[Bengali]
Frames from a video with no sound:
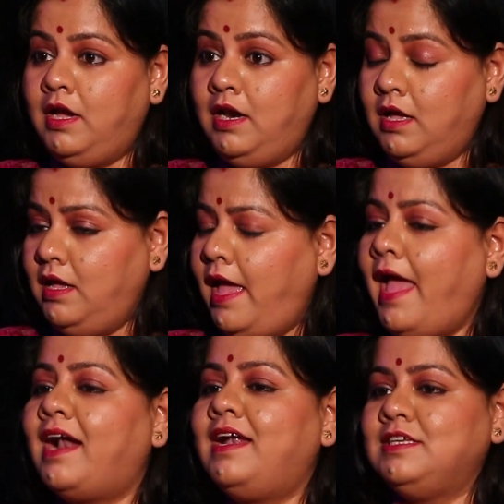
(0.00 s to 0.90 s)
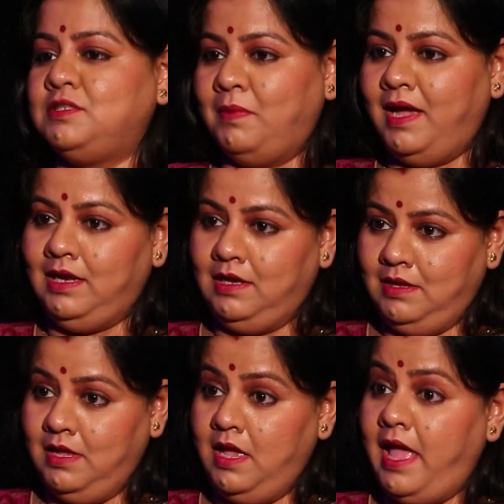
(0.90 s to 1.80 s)
হয় না একটা স্মাইল
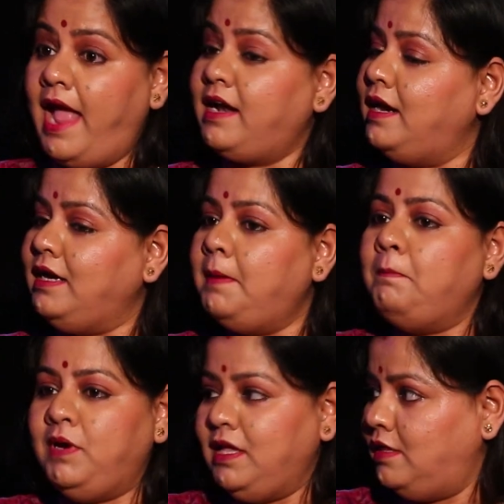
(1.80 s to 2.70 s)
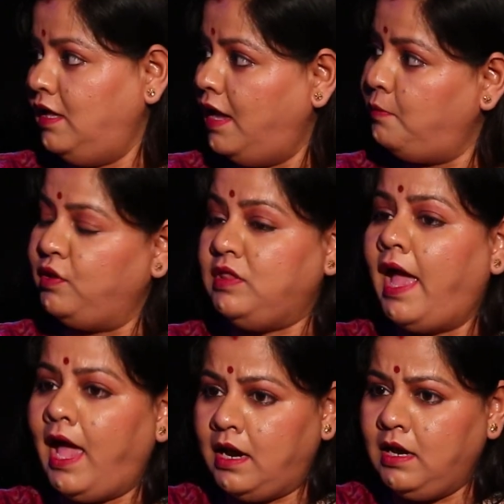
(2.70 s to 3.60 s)
একটা ডিপ ব্রিথ এবং
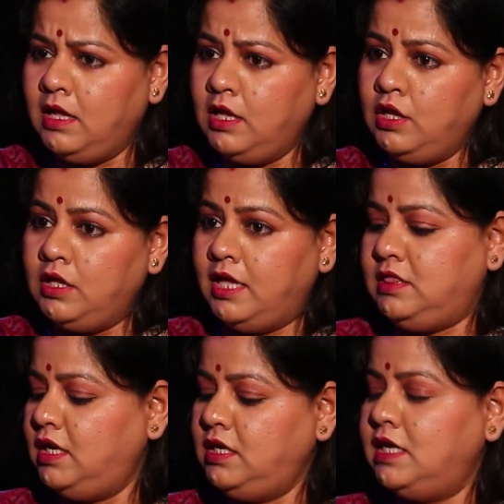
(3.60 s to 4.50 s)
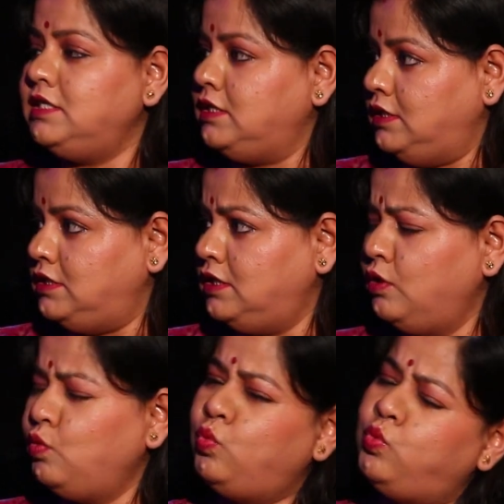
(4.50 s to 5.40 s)
ধ্যান এই তিনটে জিনিস
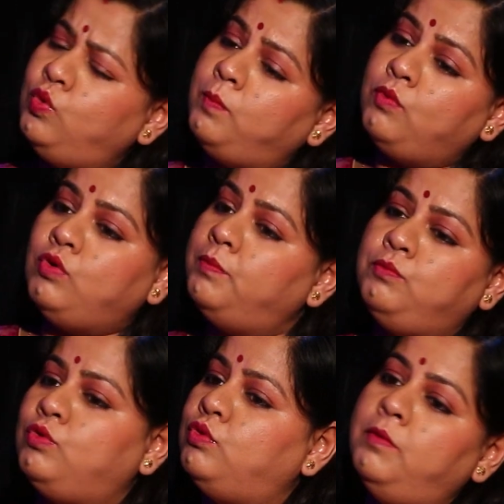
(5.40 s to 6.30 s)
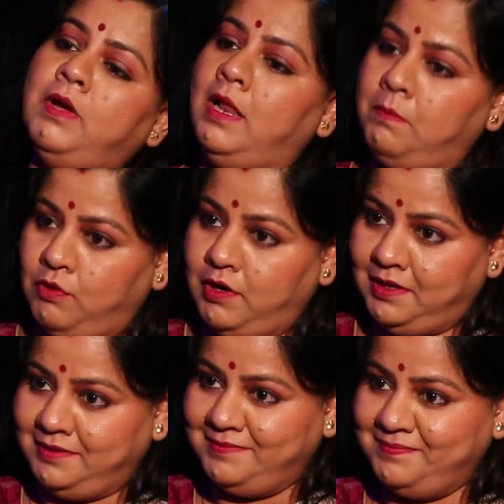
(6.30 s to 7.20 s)
খুব খুব খুব হেল্প
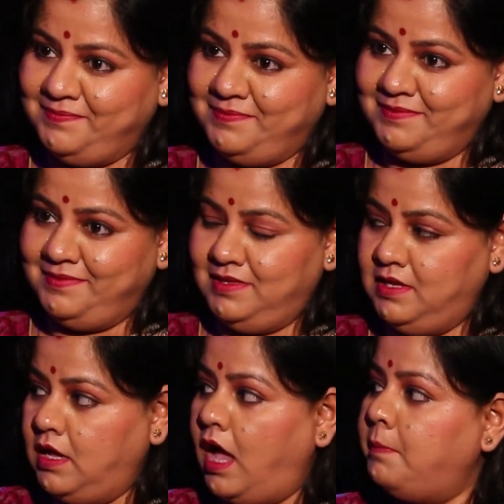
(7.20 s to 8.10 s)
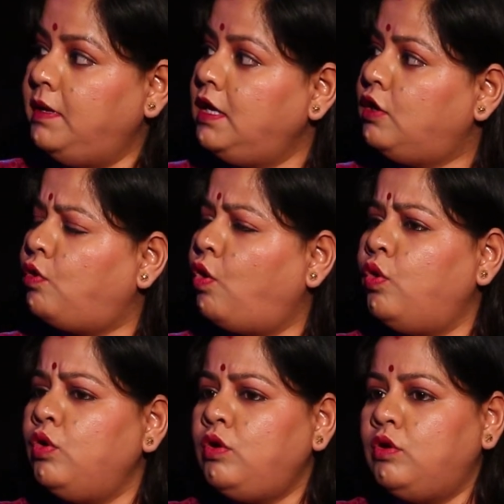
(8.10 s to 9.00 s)
করে আমি
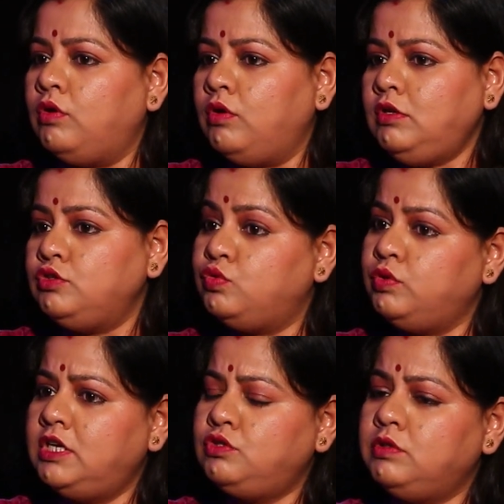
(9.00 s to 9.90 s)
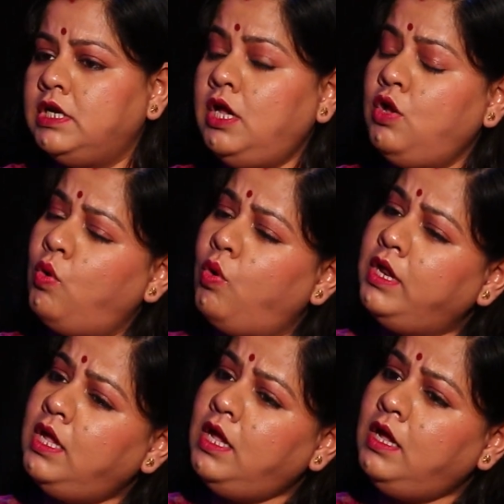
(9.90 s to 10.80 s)
কখনো কখনো শুয়ে শুয়ে
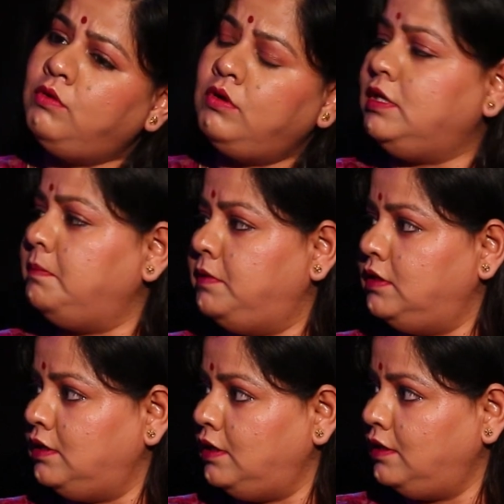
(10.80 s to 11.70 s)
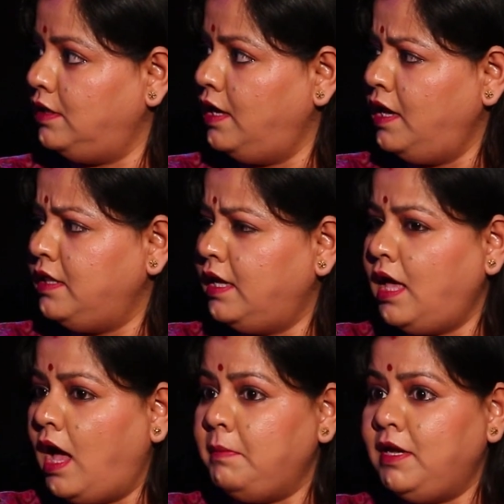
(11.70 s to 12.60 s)
অনেকগুলো ডিপ ব্রিথ নিই
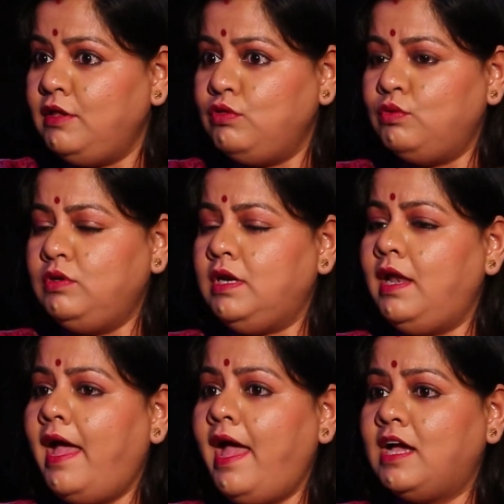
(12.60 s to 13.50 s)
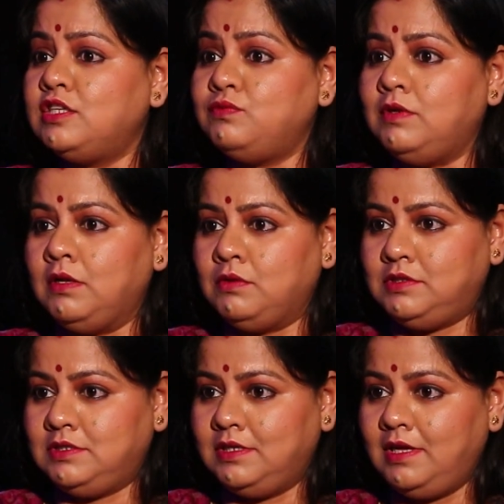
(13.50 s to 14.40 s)
দেখি আমি কিন্তু রিল্যাক্স ফিল
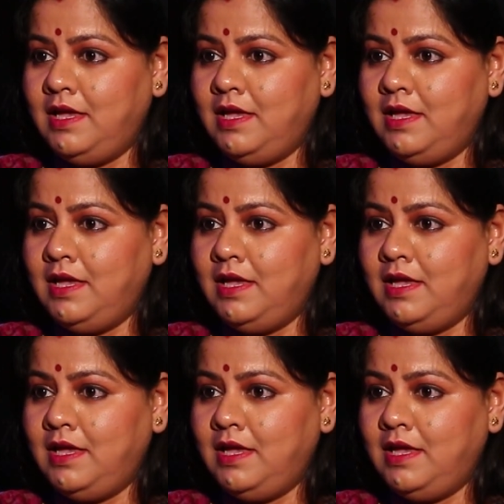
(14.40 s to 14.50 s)
করছি